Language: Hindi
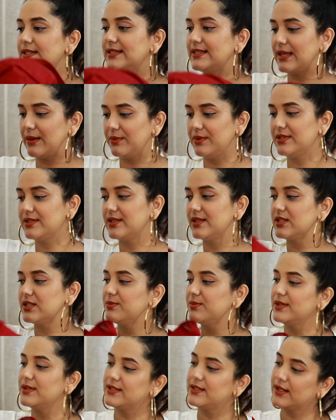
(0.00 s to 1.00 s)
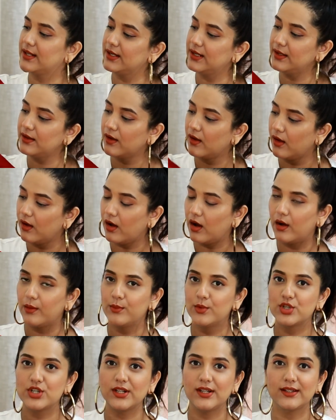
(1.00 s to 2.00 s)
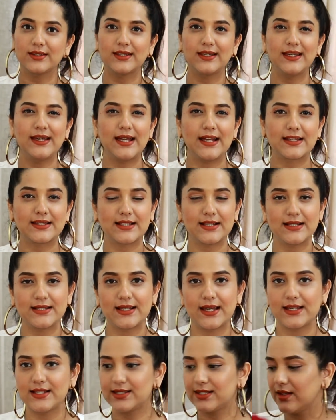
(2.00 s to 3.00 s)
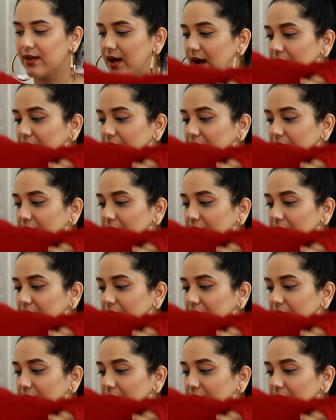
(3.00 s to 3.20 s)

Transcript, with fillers: इज़ सेमी स्टिच बेसिकली मुझे लगता है ये एक्सेल साइज़ तक